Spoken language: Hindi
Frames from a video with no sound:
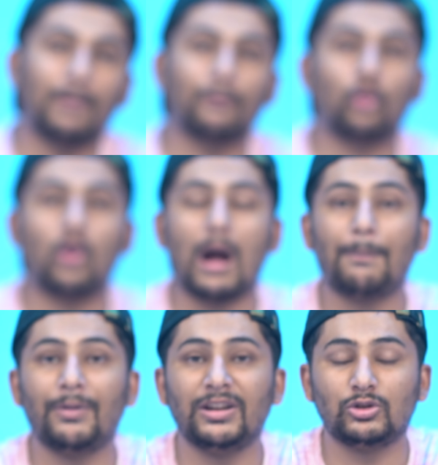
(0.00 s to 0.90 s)
पंप को
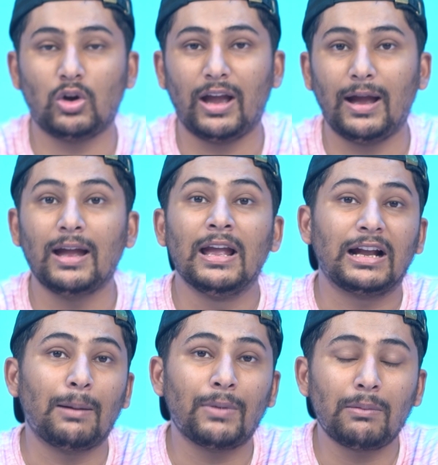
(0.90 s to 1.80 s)
अपने जो है
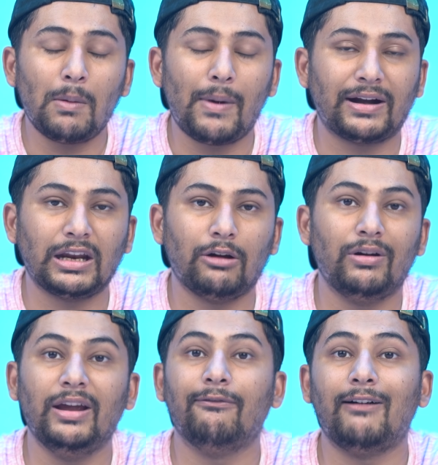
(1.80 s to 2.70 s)
कमरे में बैठे
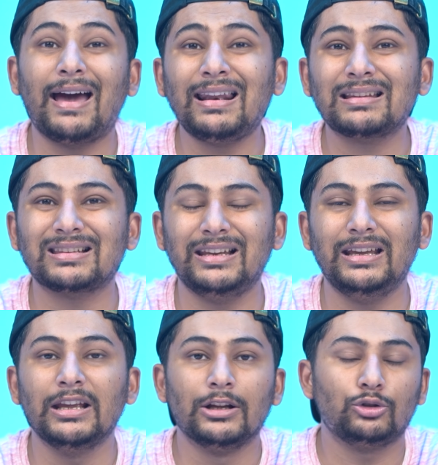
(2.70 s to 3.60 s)
हुए वायरलेसली
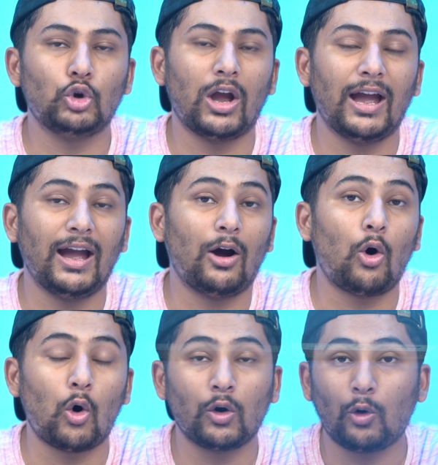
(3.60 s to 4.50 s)
जो है
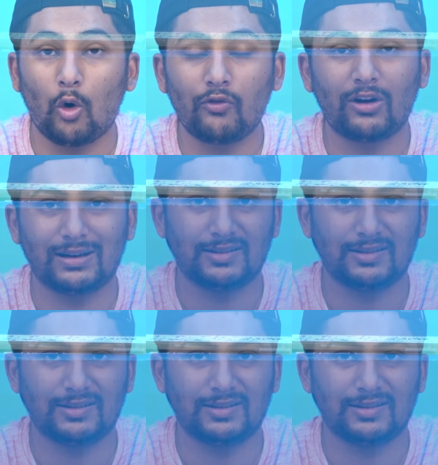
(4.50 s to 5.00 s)
ऑन ऑफ कर